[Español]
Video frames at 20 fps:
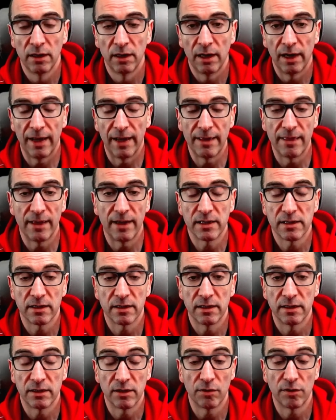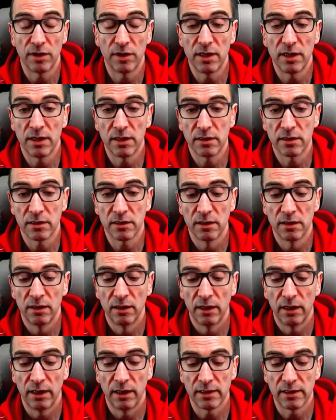La idea es, sencilla, es
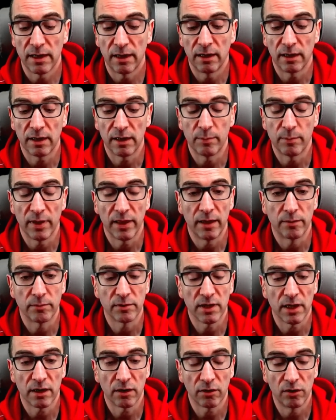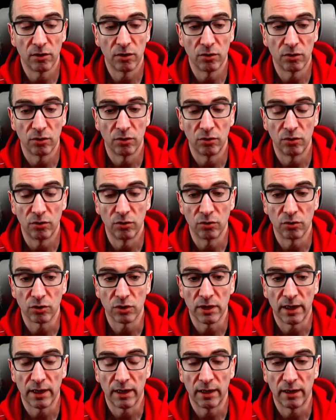esa capa de abstracción nos da,